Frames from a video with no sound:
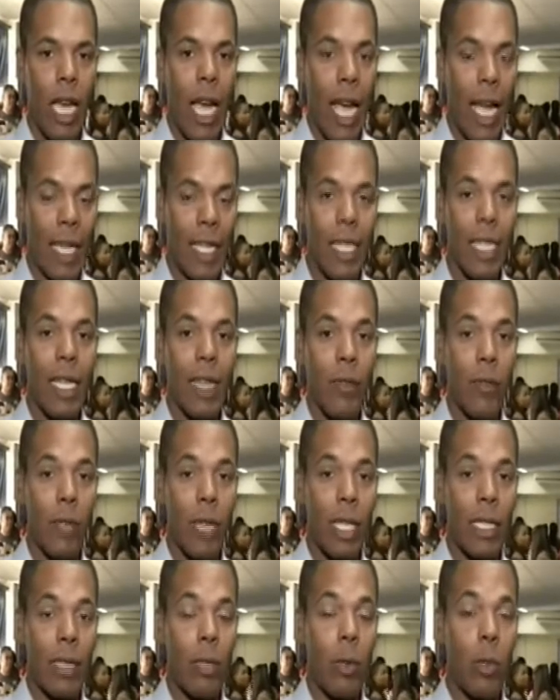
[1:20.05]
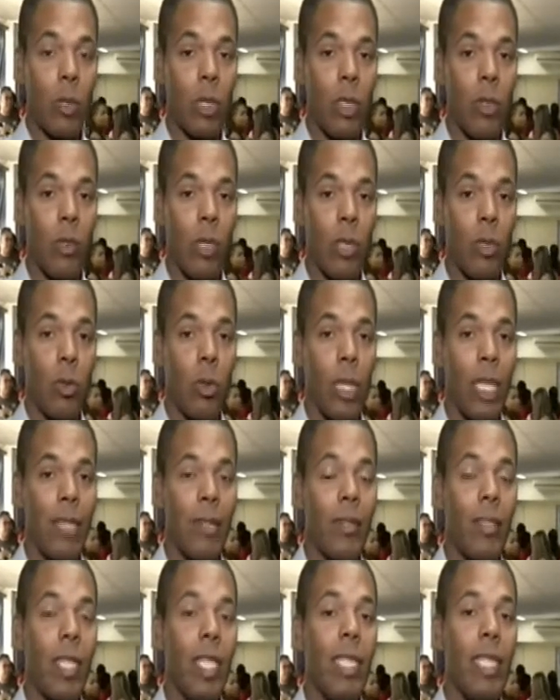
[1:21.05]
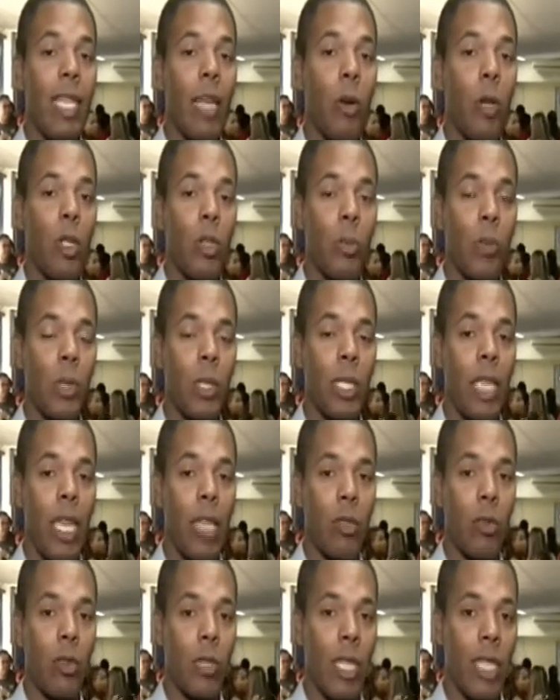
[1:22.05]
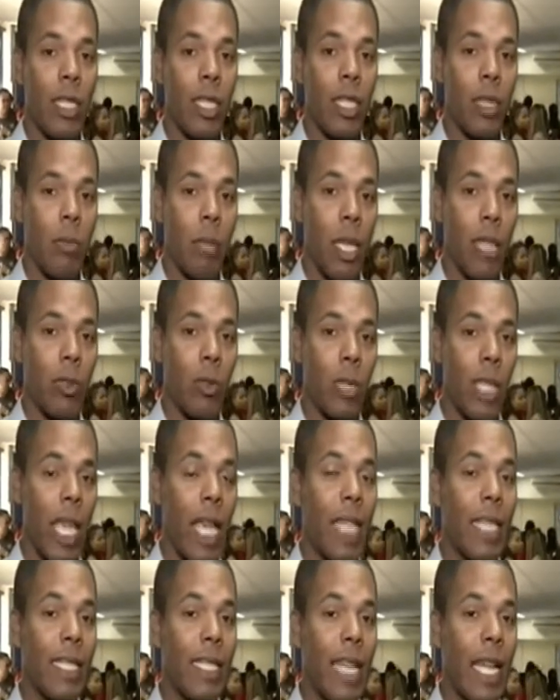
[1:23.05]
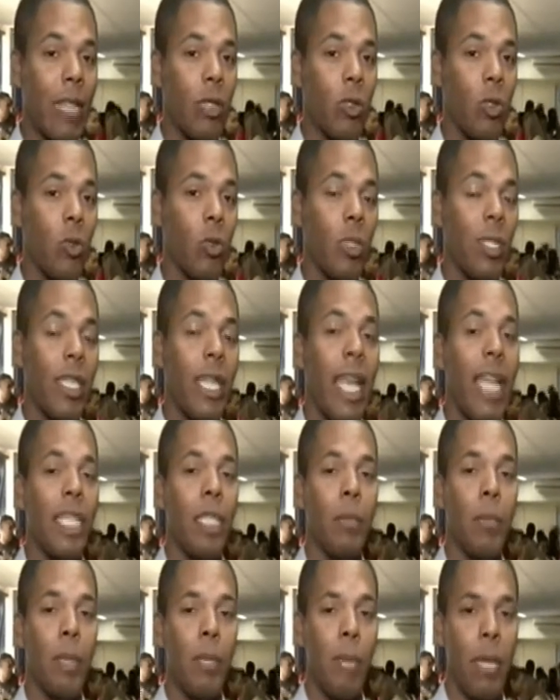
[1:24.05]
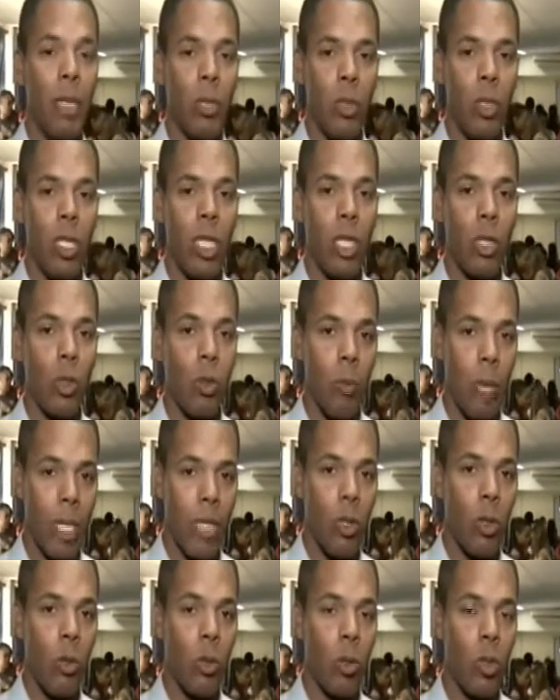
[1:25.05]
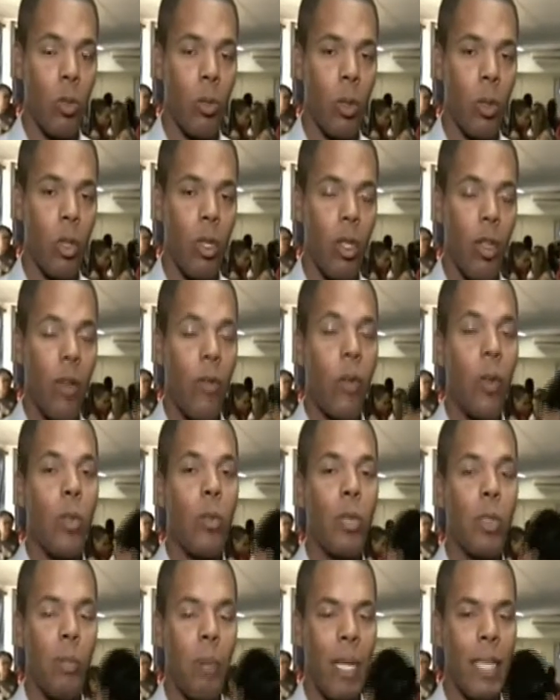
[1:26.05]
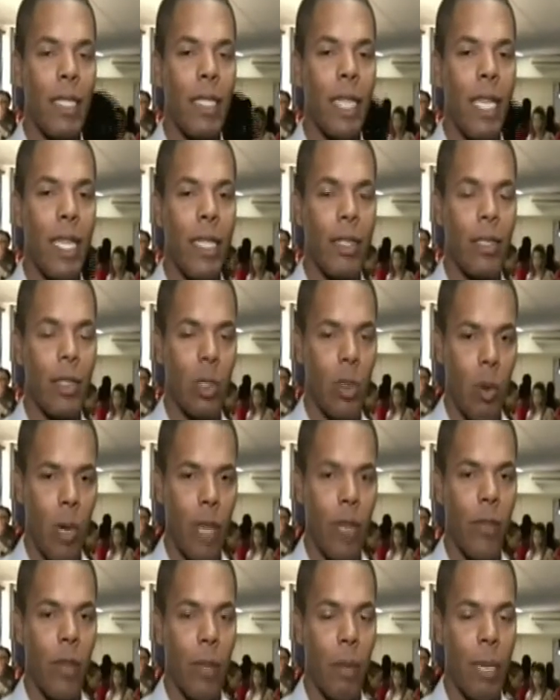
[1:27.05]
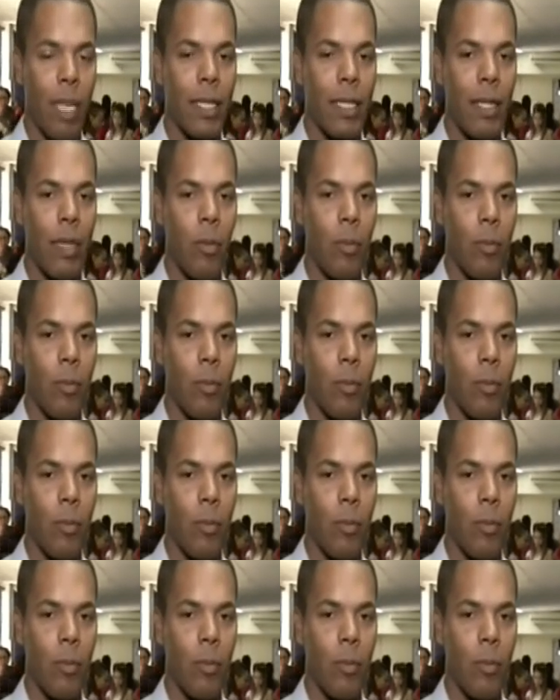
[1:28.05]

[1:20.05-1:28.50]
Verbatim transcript: Aqui na Fundação Altino Ventura, 38% dos atendimentos realizados nos 10 primeiros dias do mês de outubro foram de pacientes com a inflamação.